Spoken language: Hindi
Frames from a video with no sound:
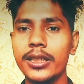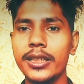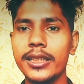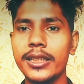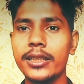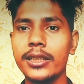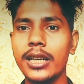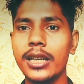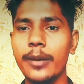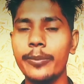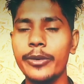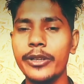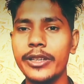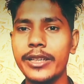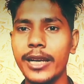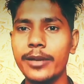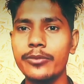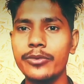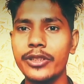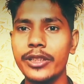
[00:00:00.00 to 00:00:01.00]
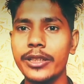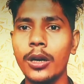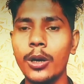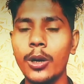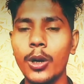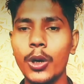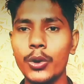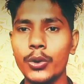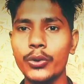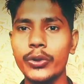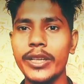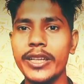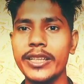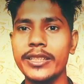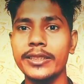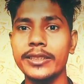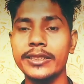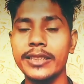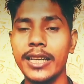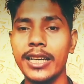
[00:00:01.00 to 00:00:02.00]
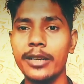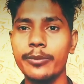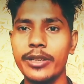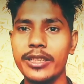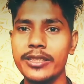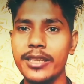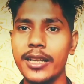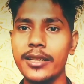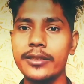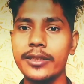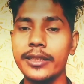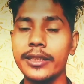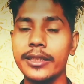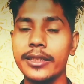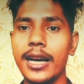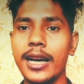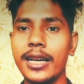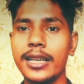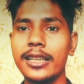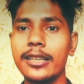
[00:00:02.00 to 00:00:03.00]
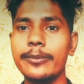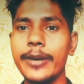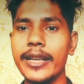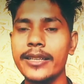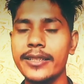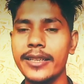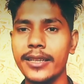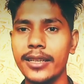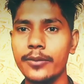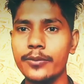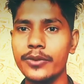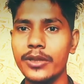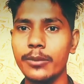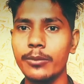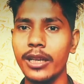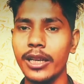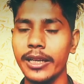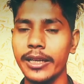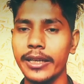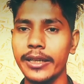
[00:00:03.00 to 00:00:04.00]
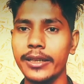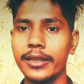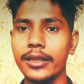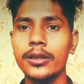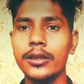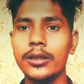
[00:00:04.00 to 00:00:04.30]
लेकिन काफी टाइम से ऑटो टैक्सी चालक परेशान थे आखिर पैसे कब से मिलेंगे